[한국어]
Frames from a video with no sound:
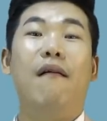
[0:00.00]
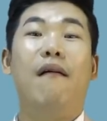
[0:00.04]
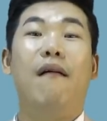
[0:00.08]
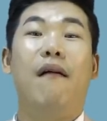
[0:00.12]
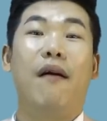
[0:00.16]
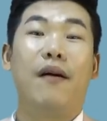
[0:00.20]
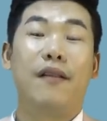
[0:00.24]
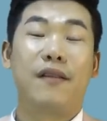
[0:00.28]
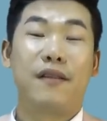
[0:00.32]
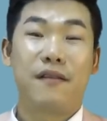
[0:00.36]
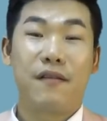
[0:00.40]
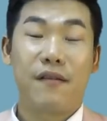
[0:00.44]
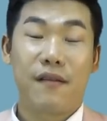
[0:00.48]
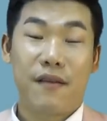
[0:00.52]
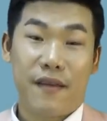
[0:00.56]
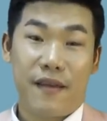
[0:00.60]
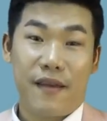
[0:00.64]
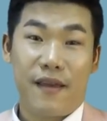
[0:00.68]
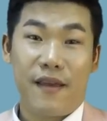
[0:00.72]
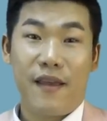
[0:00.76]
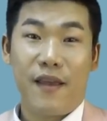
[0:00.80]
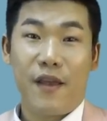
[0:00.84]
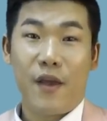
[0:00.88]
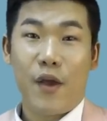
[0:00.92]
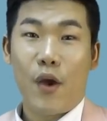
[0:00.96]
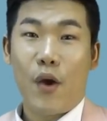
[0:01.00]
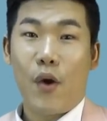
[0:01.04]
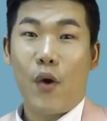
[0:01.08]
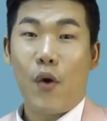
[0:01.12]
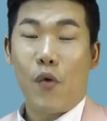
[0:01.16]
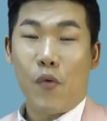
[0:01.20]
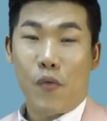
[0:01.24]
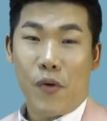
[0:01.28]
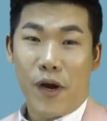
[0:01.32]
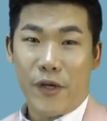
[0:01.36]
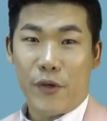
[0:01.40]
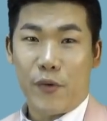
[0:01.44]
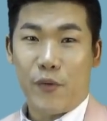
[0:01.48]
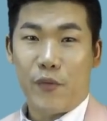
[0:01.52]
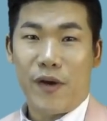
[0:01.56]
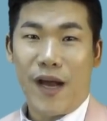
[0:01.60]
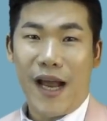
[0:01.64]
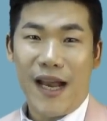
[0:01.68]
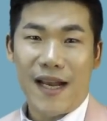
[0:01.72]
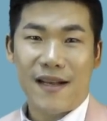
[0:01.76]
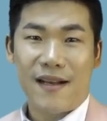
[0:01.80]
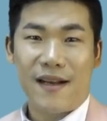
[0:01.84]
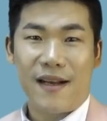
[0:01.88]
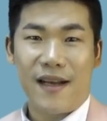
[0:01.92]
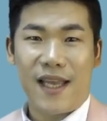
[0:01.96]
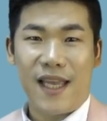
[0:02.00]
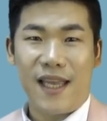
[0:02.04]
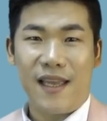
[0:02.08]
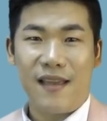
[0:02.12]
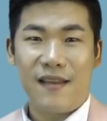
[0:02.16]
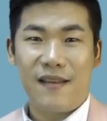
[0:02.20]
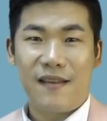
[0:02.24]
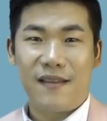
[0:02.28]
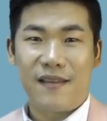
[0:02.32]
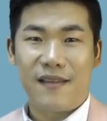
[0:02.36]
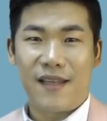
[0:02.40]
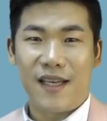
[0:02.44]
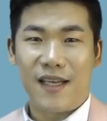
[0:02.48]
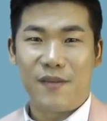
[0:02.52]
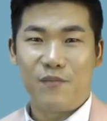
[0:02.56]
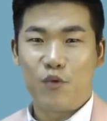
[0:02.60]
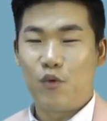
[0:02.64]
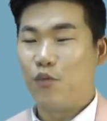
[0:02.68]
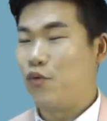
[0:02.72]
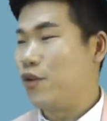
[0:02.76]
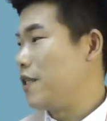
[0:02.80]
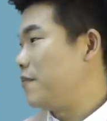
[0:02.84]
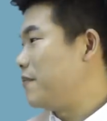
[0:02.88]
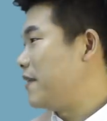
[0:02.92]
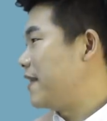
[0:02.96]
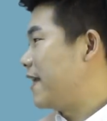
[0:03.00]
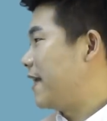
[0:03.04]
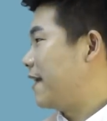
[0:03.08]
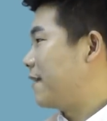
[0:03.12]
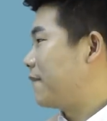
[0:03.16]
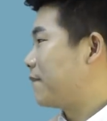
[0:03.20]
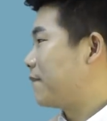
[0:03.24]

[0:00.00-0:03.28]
어떻게 활용할까에 대한 부분입니다.